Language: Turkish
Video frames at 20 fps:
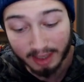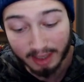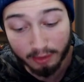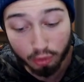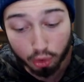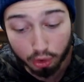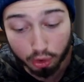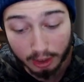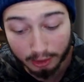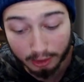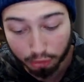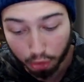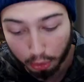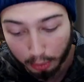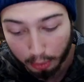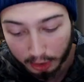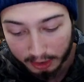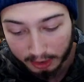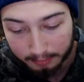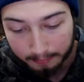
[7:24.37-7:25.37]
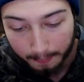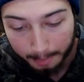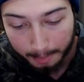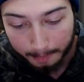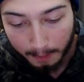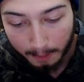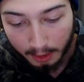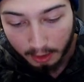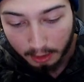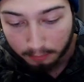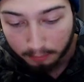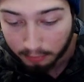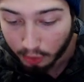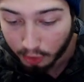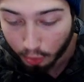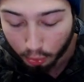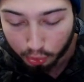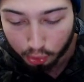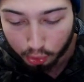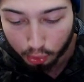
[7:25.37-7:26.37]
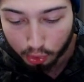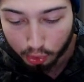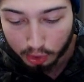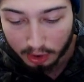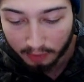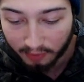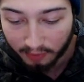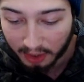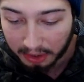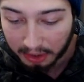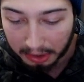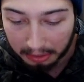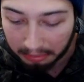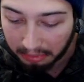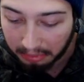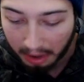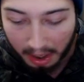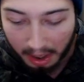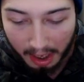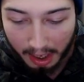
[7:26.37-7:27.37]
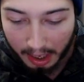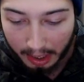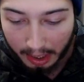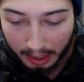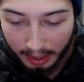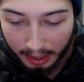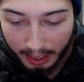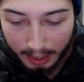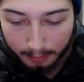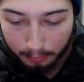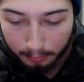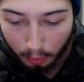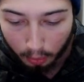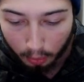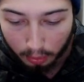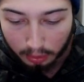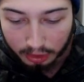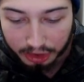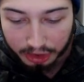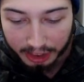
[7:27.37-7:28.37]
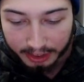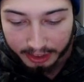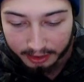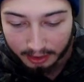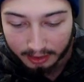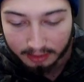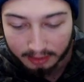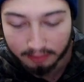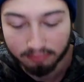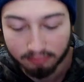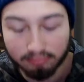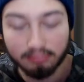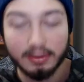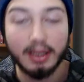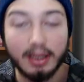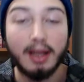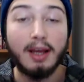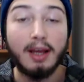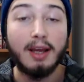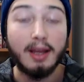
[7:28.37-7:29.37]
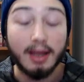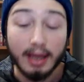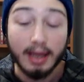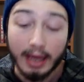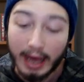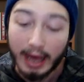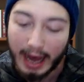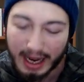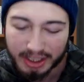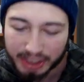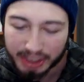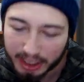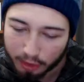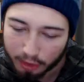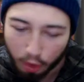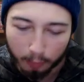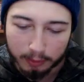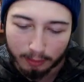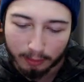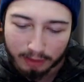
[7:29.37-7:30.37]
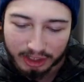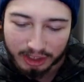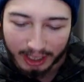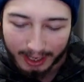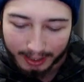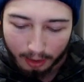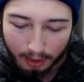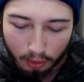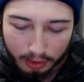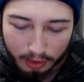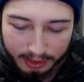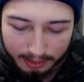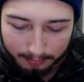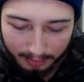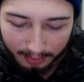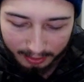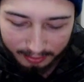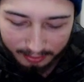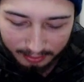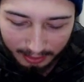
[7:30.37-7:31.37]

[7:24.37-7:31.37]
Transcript: Dev 3 silahşörü bu adam. Minyon sürüsü de var. Aa, her bok şey her şeyi toplamış yani öyle diyeyim ben.